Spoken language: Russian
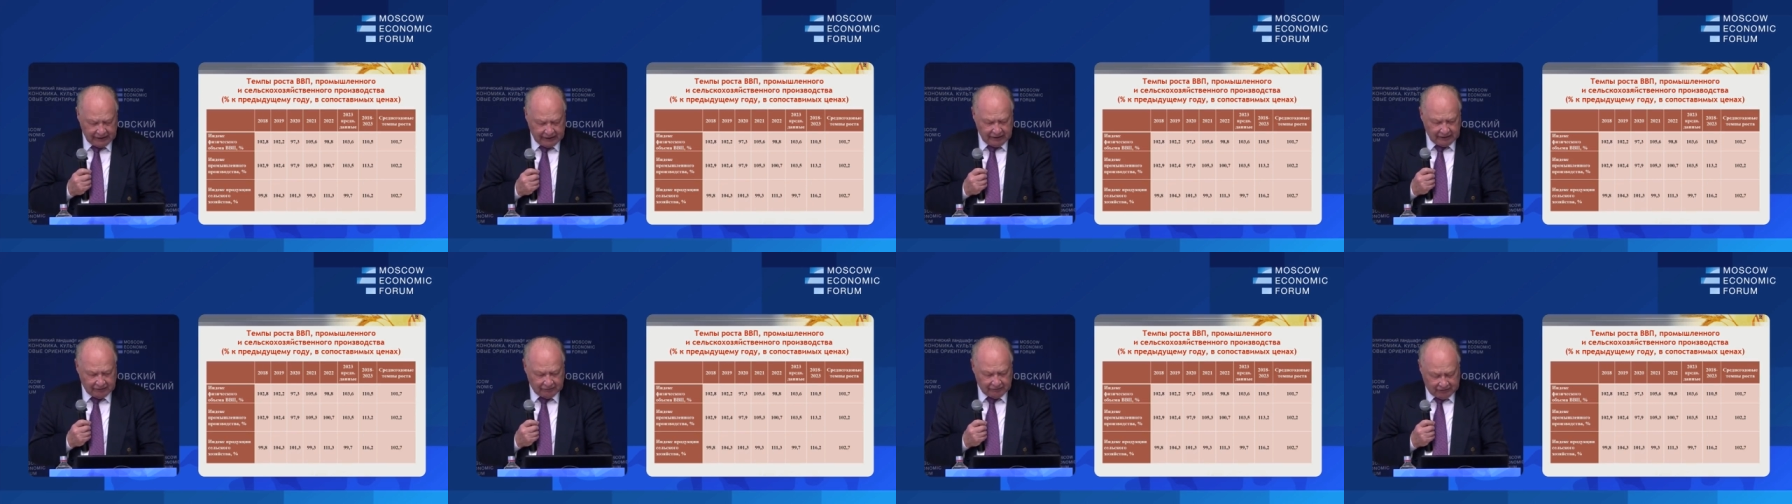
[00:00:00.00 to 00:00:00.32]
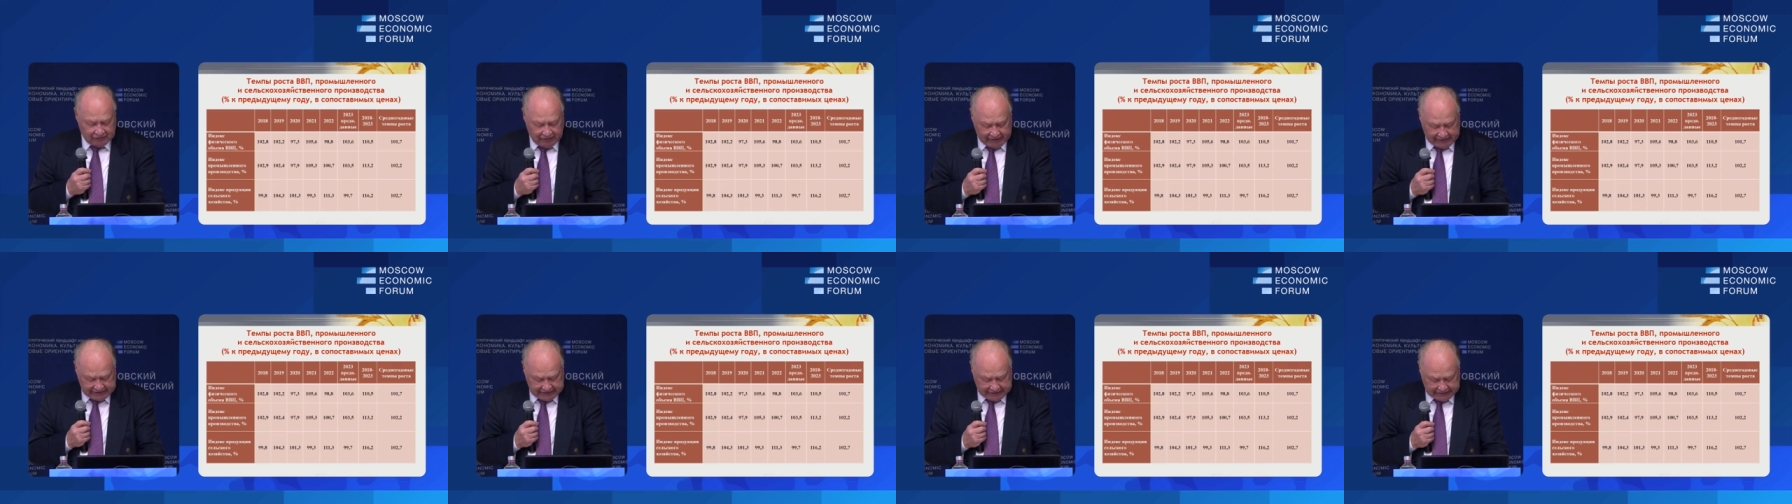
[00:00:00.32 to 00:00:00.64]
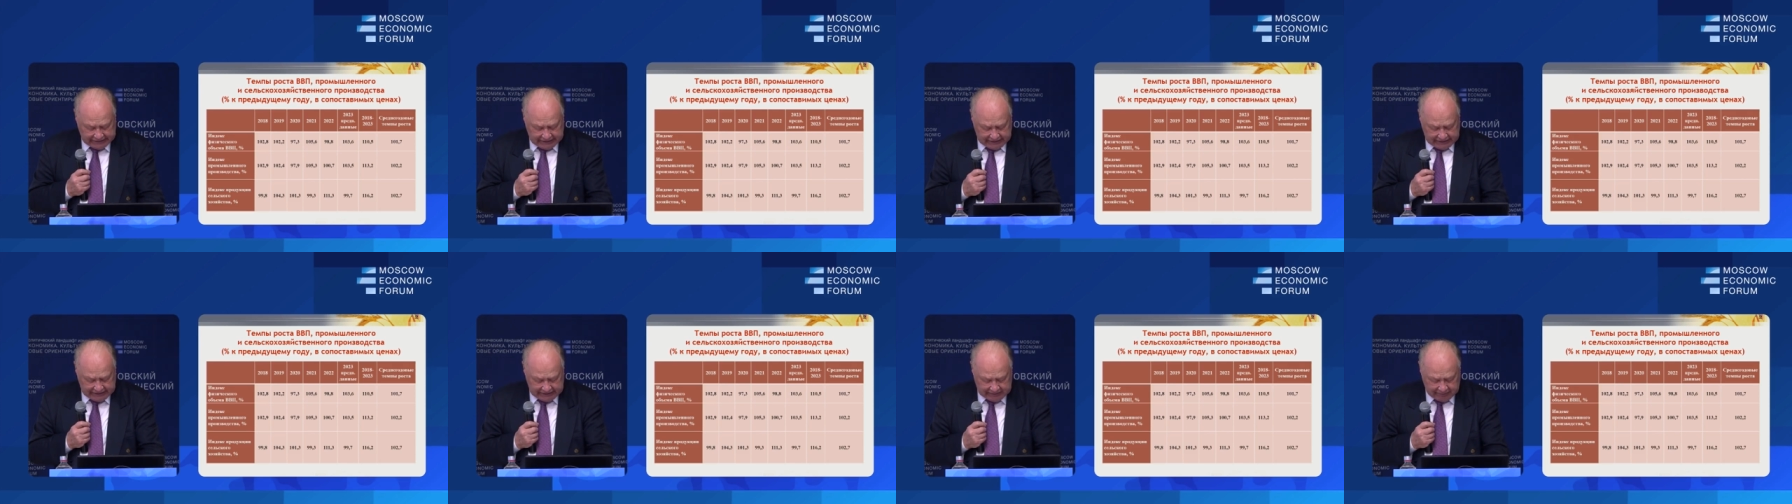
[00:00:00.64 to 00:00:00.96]
В
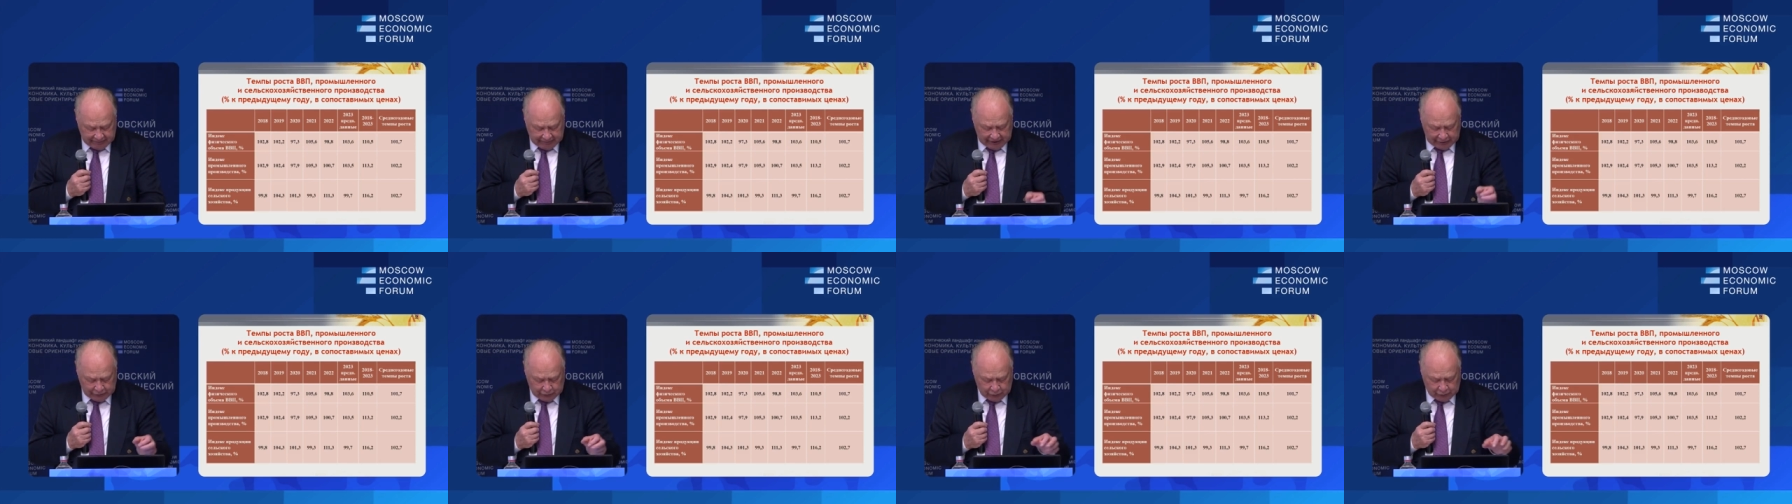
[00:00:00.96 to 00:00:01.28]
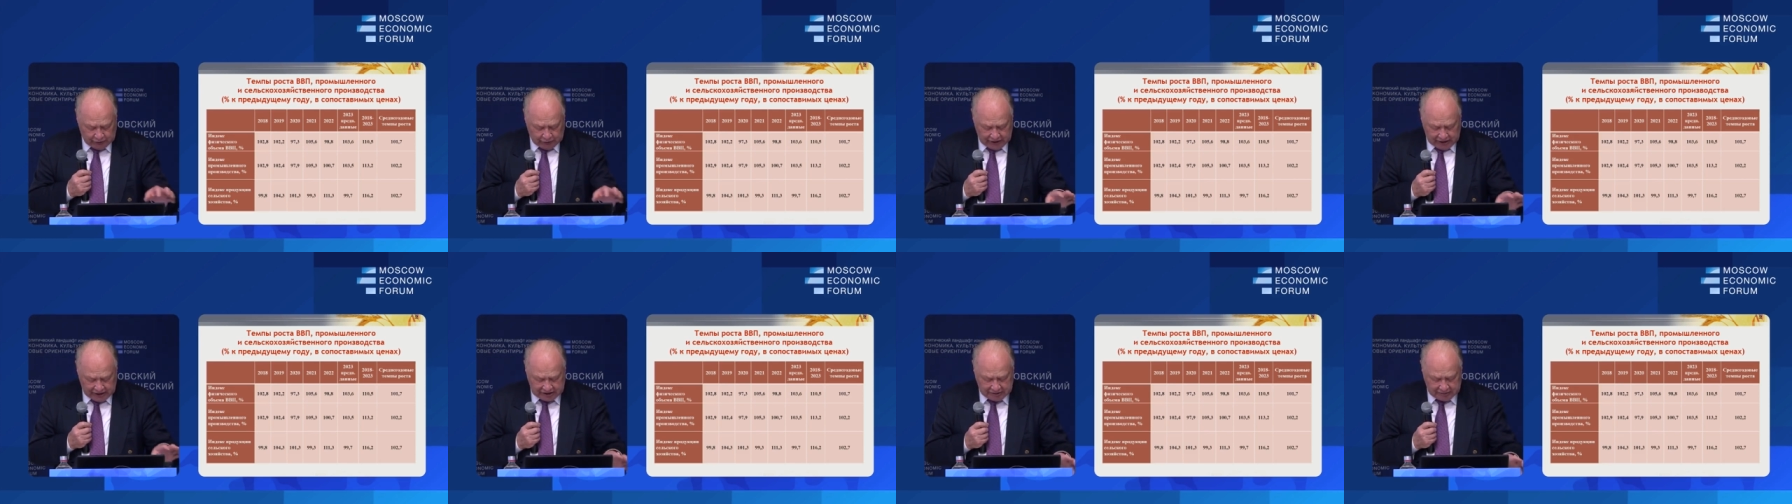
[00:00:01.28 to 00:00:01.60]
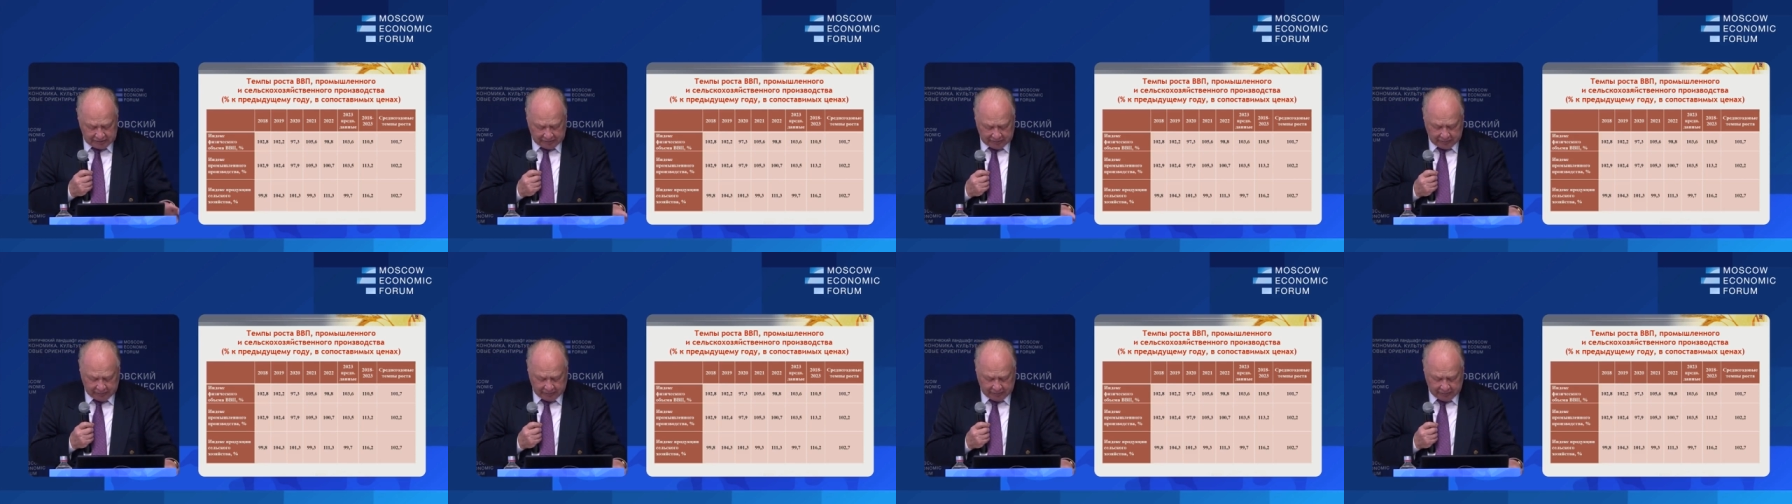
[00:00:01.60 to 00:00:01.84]
2023 году экспорт